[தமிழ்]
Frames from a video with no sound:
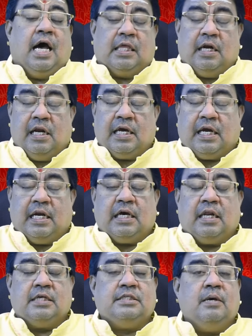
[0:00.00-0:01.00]
அதனால்
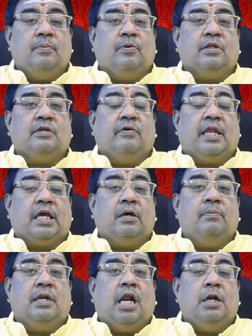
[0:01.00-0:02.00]
கடகராசியை பொறுத்த
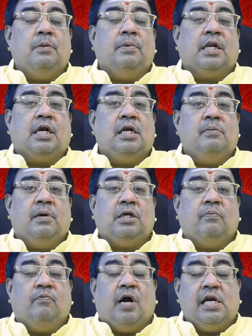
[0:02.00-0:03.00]
வரைக்கும் நண்பர்கள்
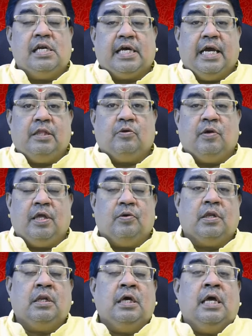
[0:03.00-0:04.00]
மற்றும் வாழ்க்கை
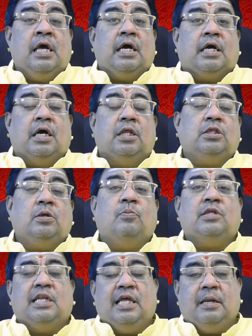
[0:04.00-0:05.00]
துணையுடன் கருத்து
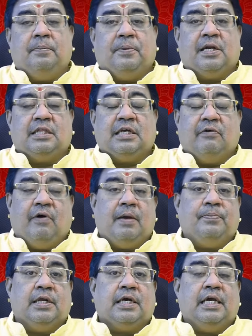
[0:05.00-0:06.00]
மோதல் ஏற்படுறதுக்கு
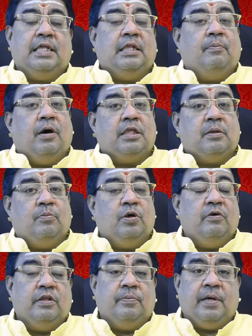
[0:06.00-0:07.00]
வாய்ப்பு இருக்குது இந்த மாதம்
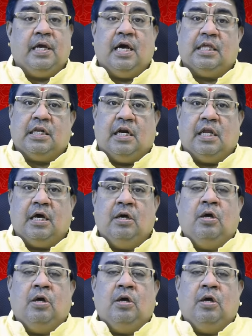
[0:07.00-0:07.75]
முழுவதுமே அதனால்